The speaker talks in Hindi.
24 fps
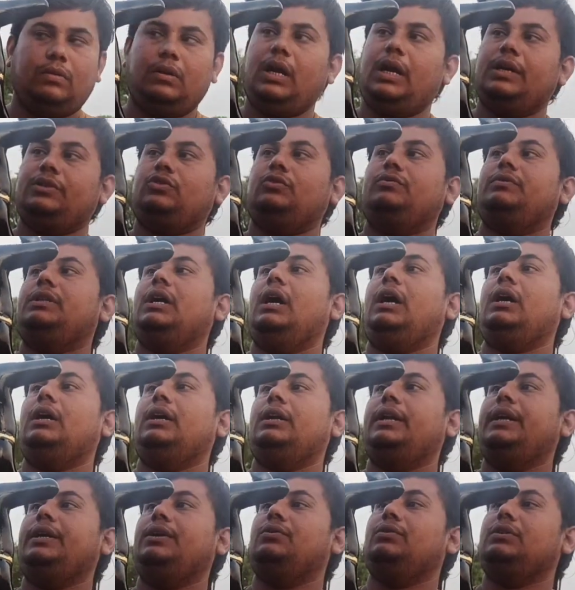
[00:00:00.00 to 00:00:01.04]
असुविधा
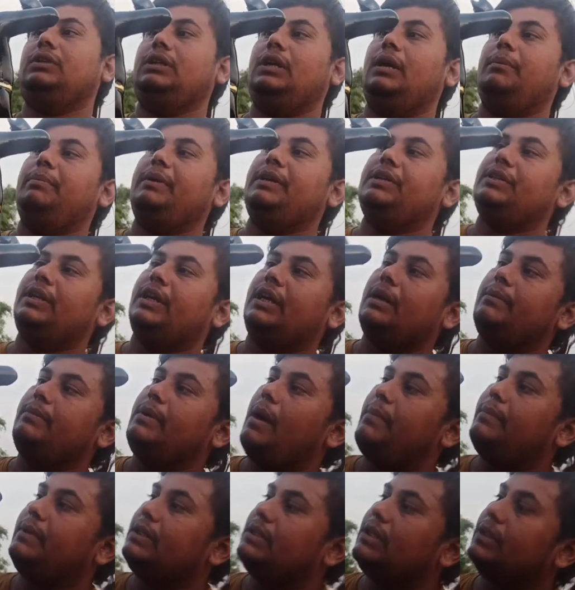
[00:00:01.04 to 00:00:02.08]
नहीं होती है पीछे के भी
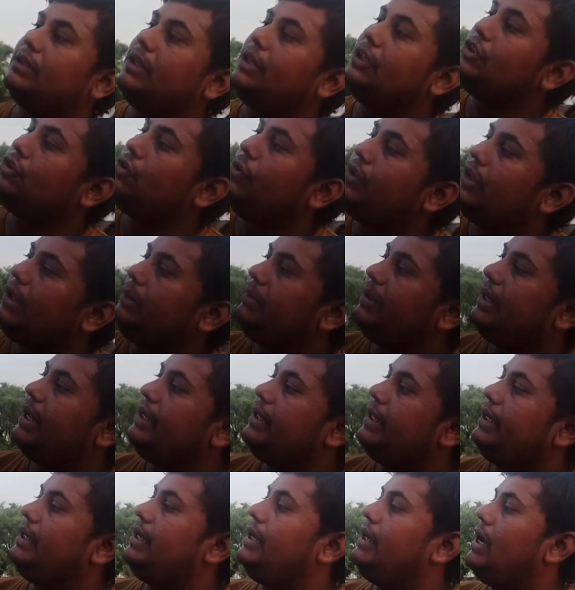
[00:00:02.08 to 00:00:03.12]
आप देख सकते हैं चोटी बनाई
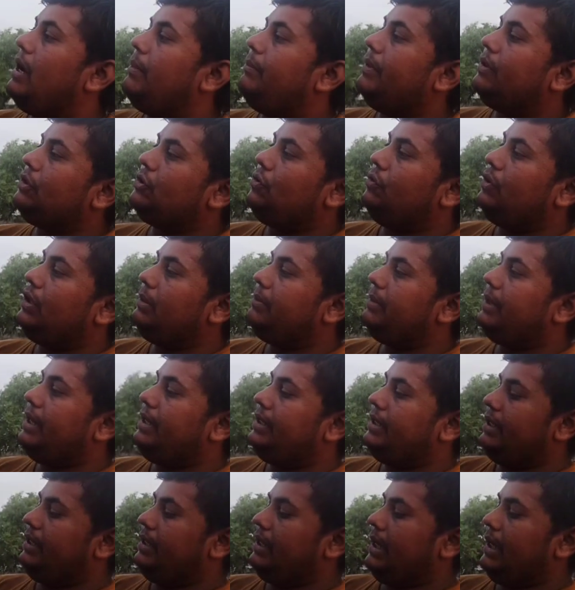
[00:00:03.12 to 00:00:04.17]
गई है यहाँ पर चोटी बनाई
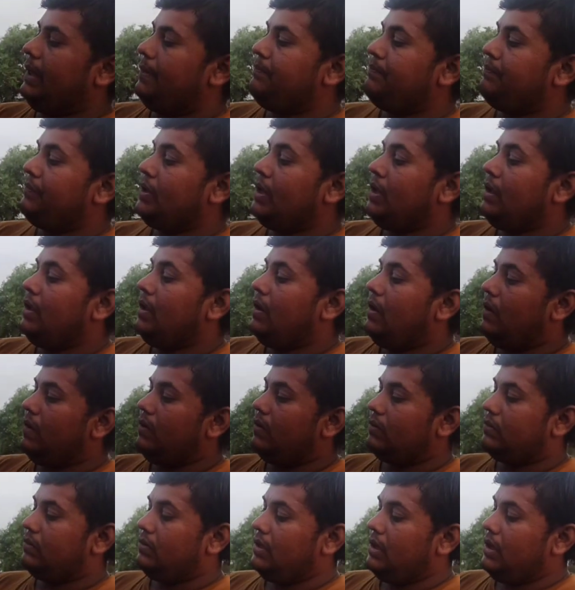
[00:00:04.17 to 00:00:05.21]
गई है
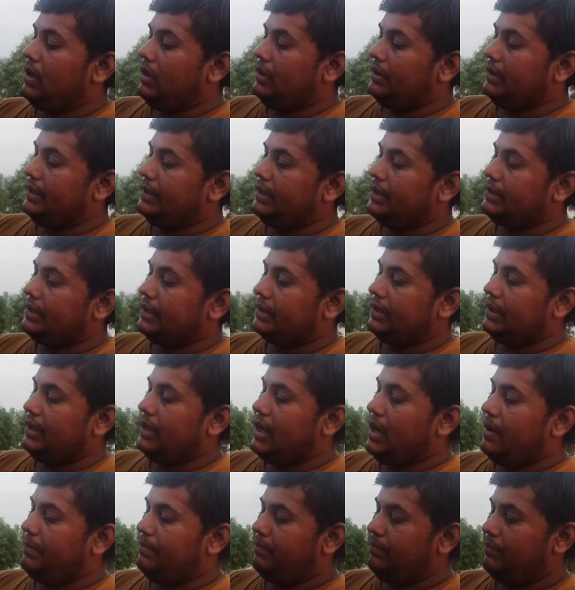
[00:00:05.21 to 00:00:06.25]
और ये देख सकते हैं
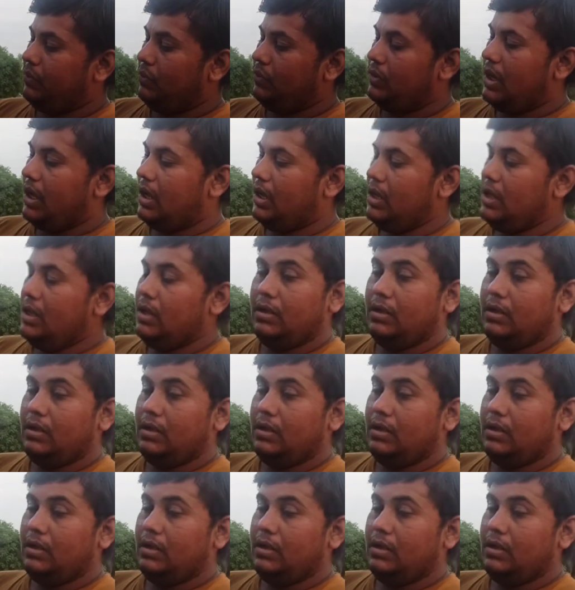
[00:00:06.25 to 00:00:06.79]
आप पूरा